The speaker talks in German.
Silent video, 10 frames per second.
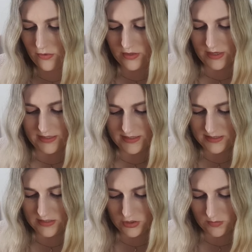okay,
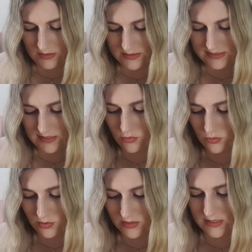das ist schon mal sau
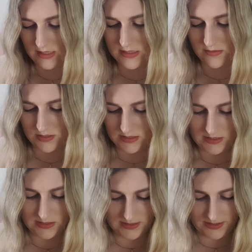cool, das erste, was ich
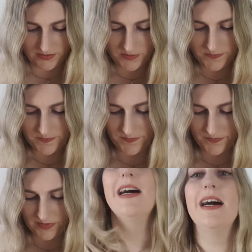hier sehe.
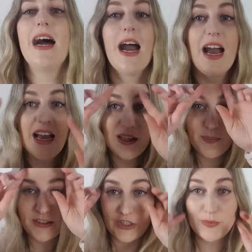Ha, ah, ich
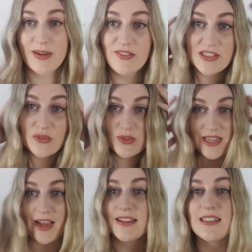bin gespannt, was du
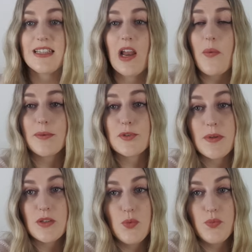sagst. Ich glaube, da muss
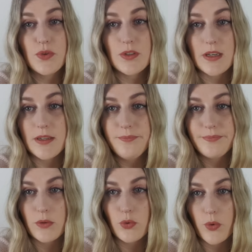man Typ für sein.
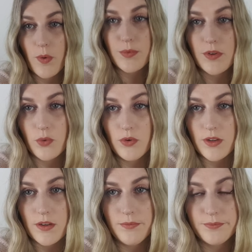Ich hole mich mal ein bisschen
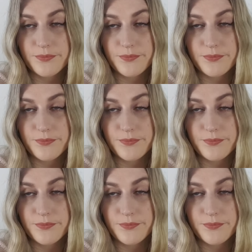runter.